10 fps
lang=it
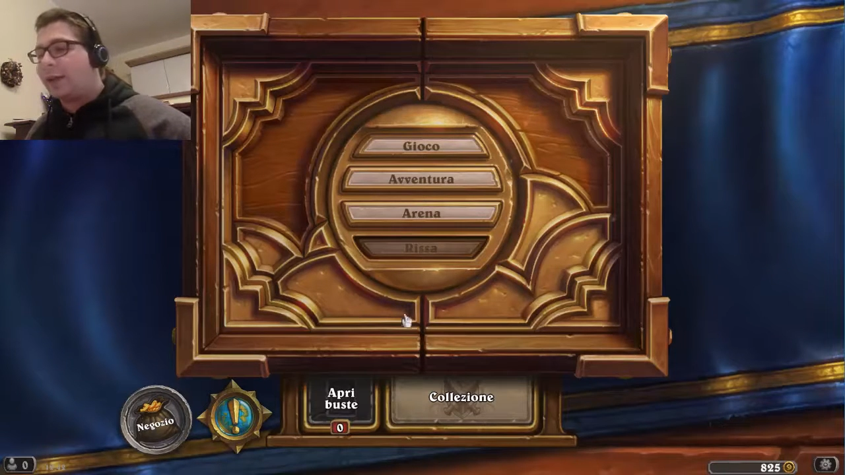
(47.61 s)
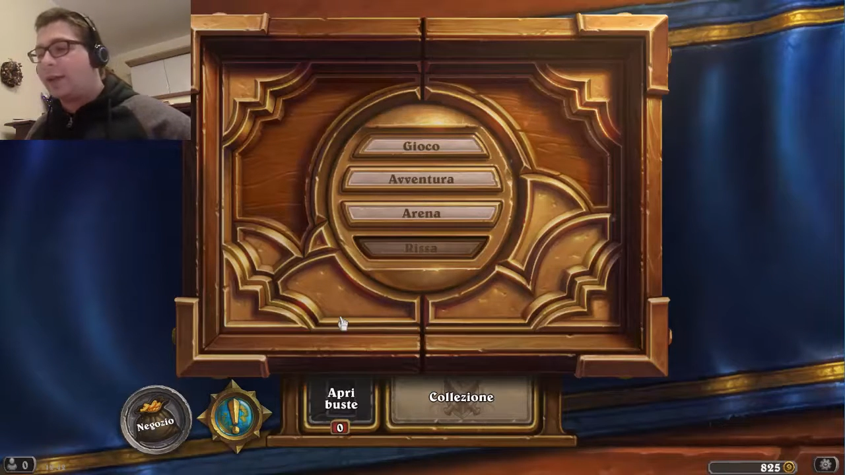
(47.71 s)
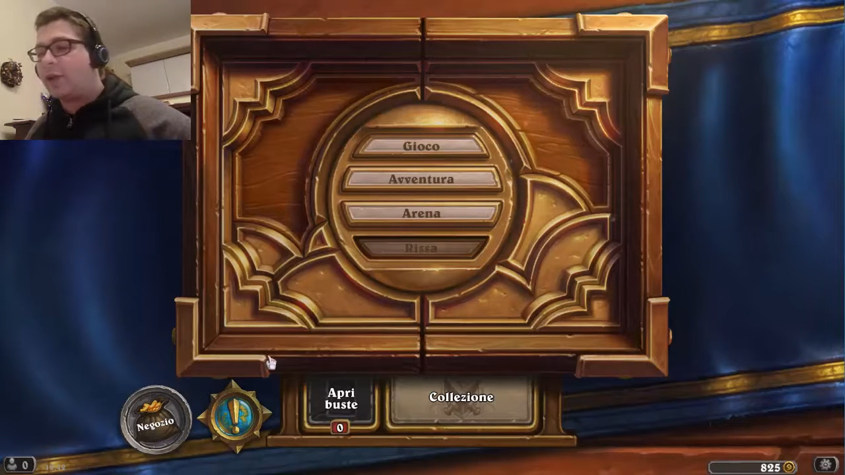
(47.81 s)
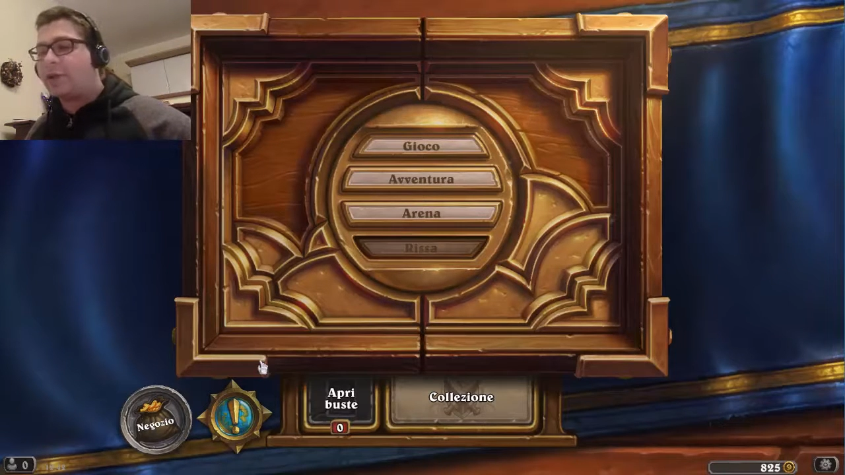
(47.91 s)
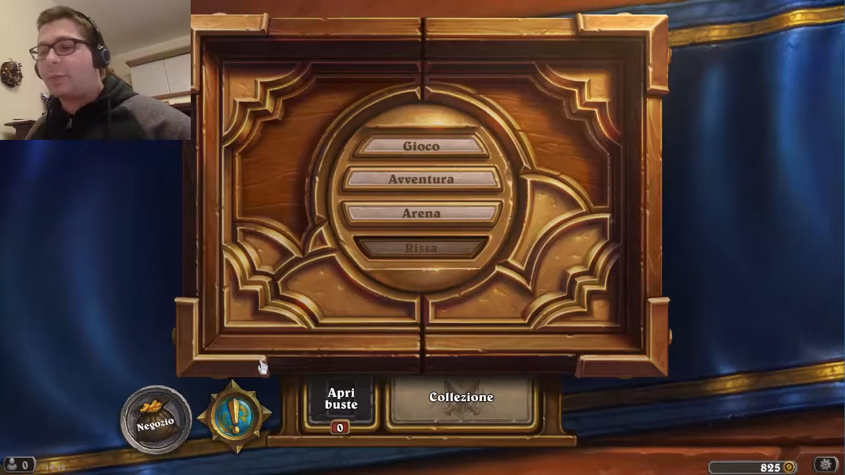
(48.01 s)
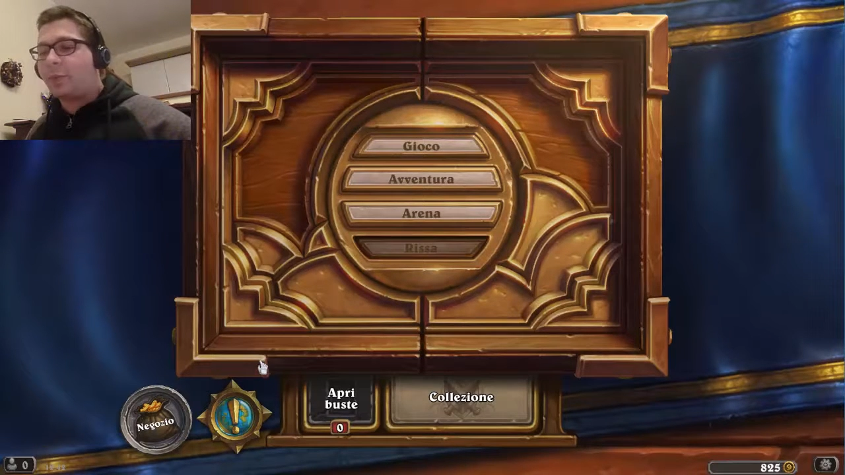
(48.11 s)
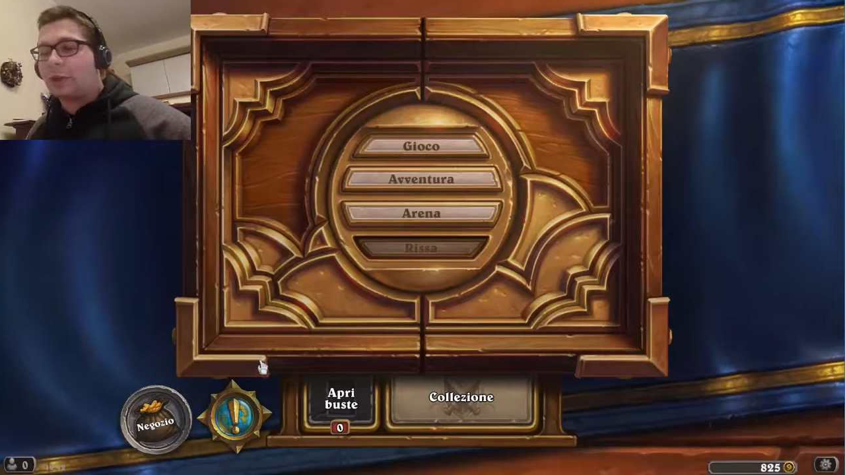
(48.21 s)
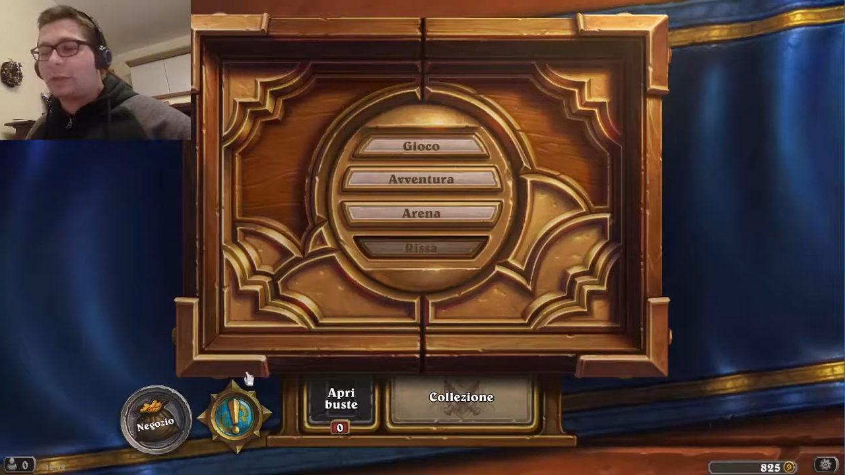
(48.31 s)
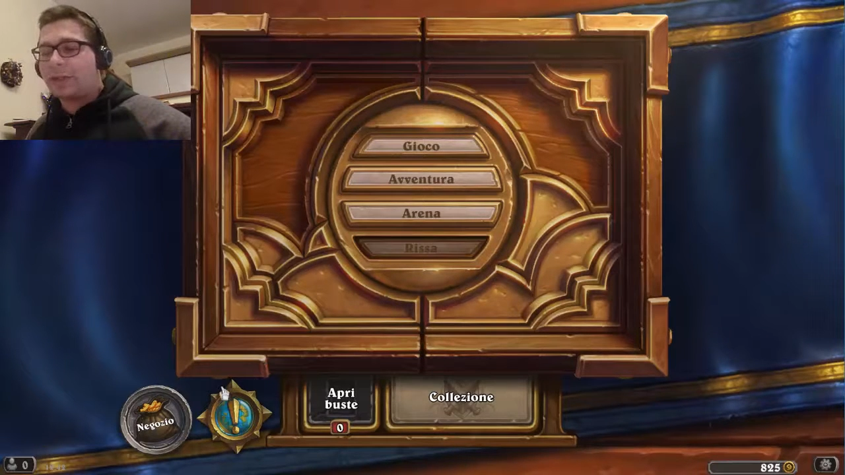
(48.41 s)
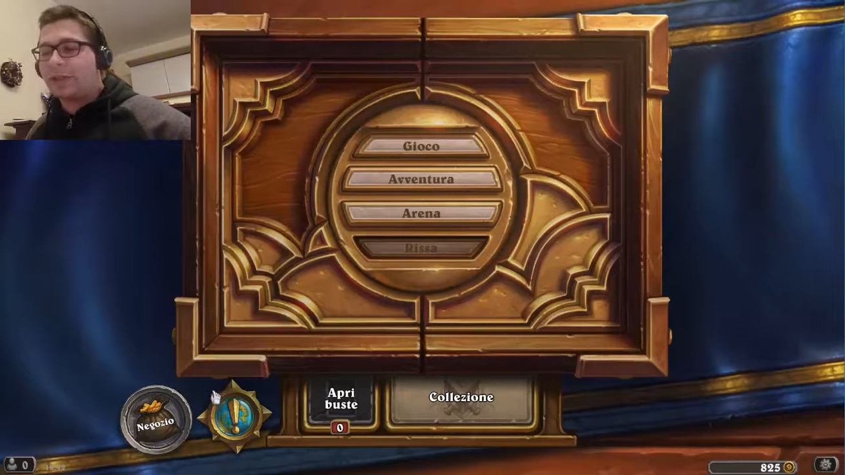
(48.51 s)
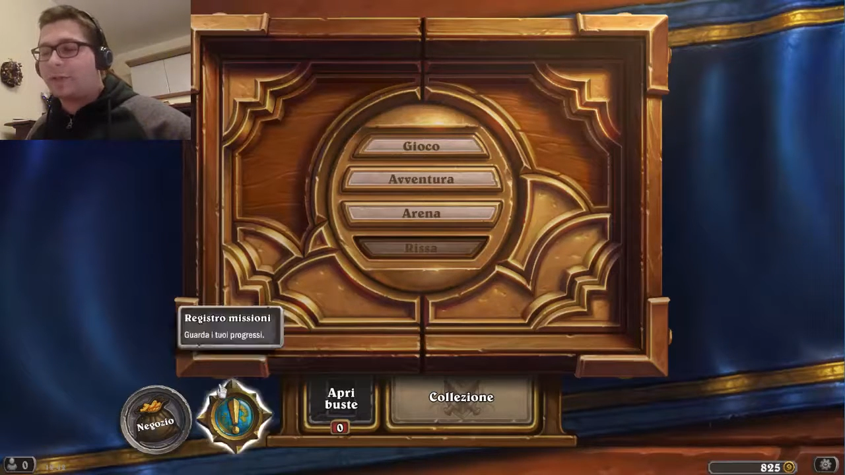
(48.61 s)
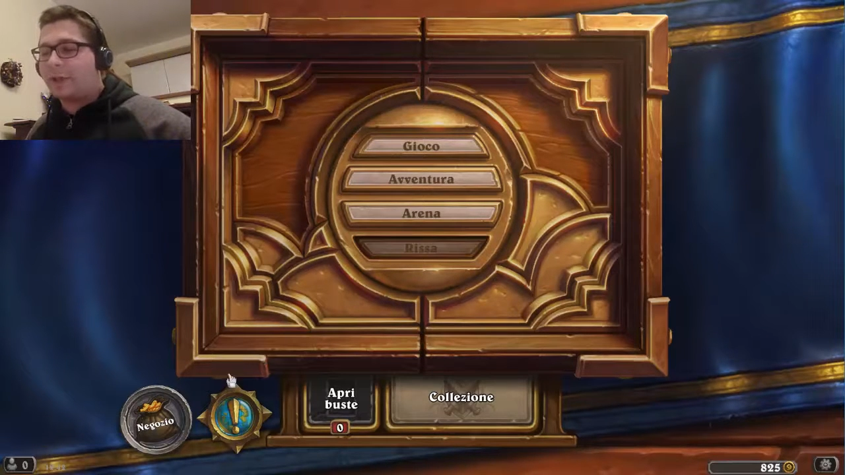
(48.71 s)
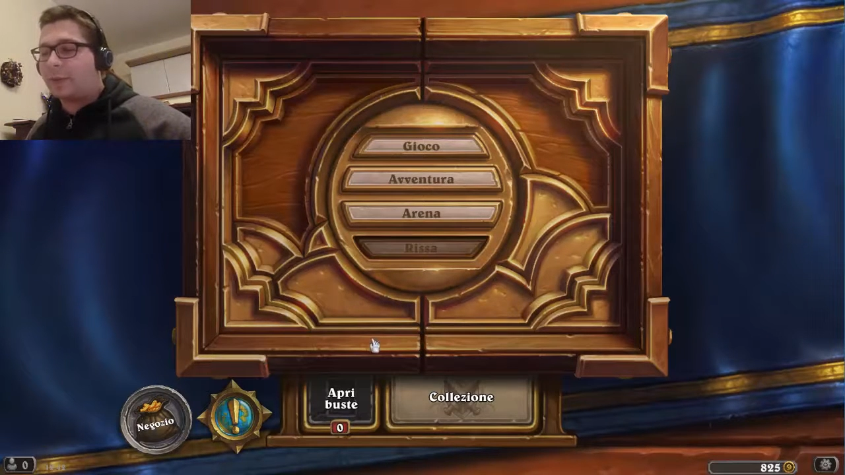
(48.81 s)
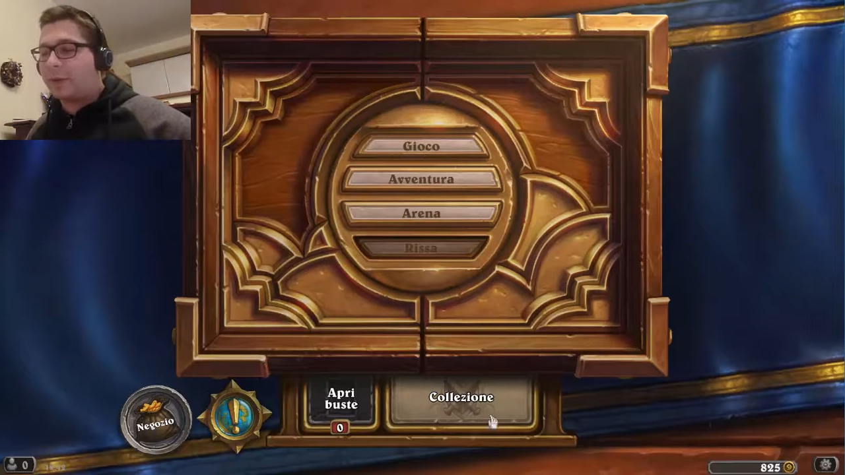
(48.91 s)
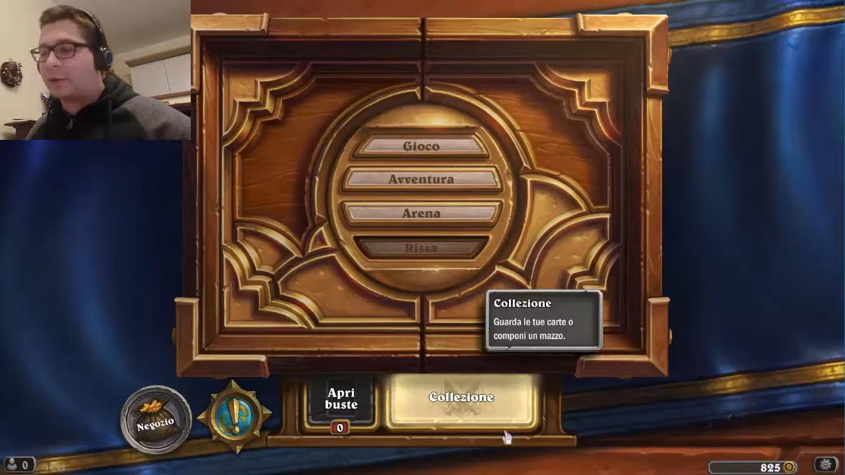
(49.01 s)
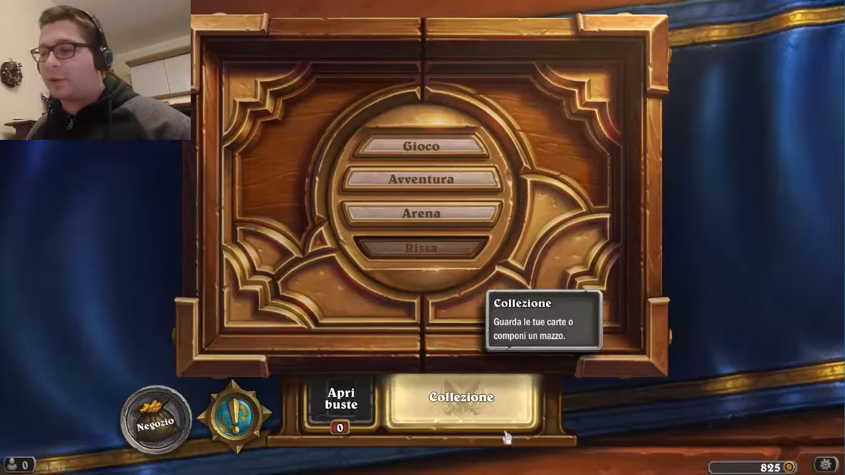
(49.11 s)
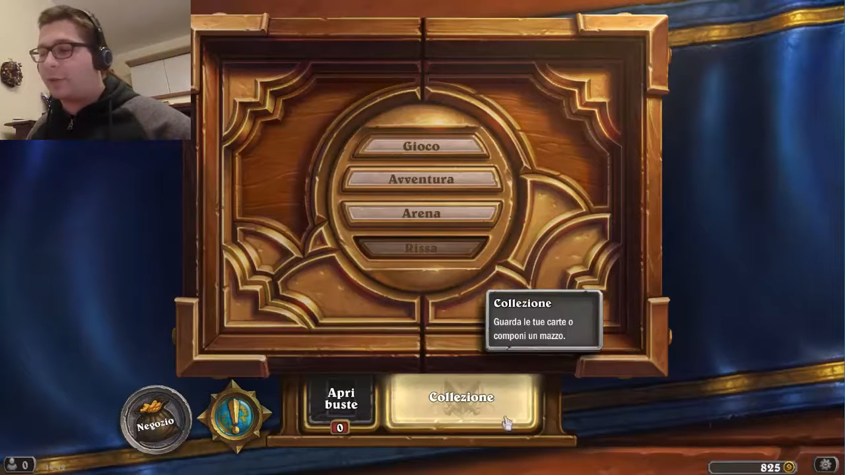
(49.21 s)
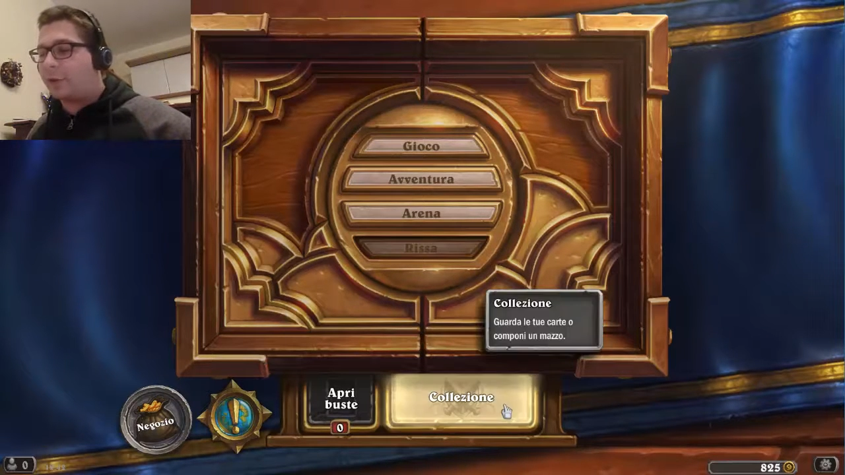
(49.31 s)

Che cosa ha portato questa espansione?